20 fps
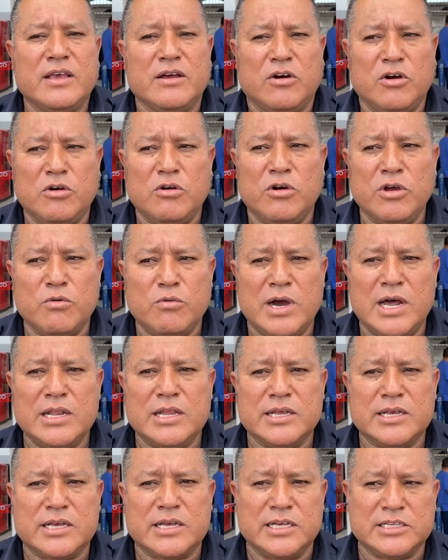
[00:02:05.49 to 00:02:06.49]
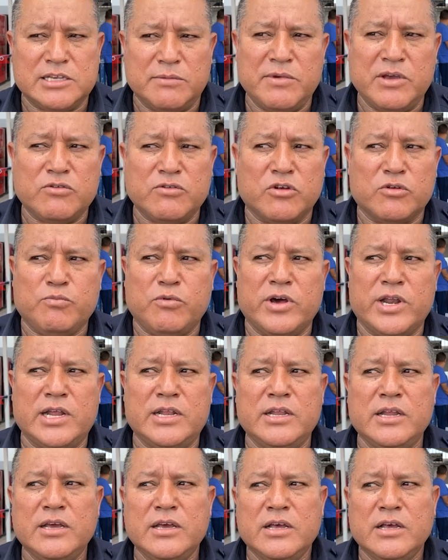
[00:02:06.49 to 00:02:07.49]
O, igual que se me
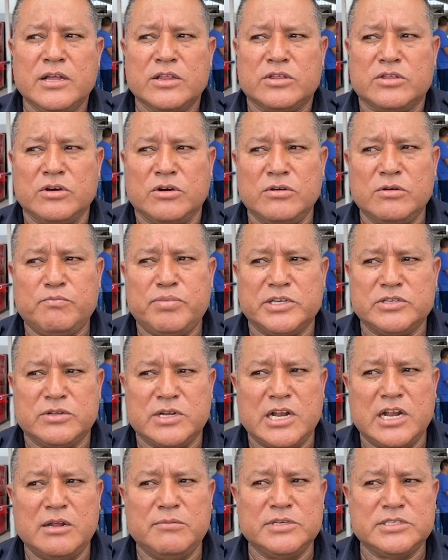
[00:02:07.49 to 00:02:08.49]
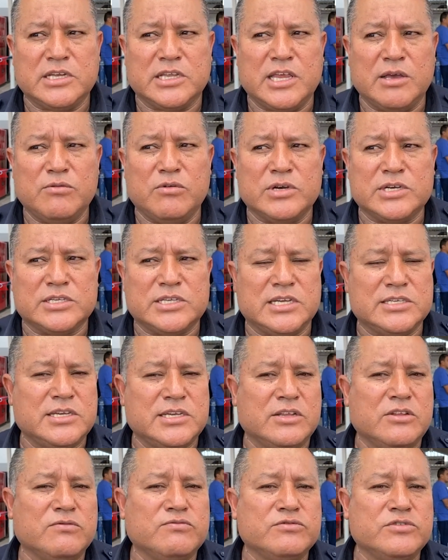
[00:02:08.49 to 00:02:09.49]
incorporen todo el personal administrativo que está
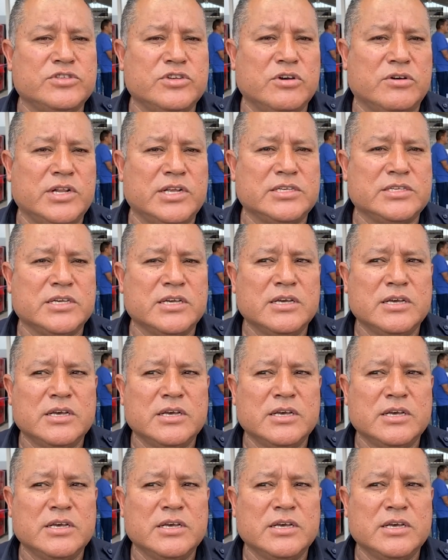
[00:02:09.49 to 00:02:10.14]
haciendo funciones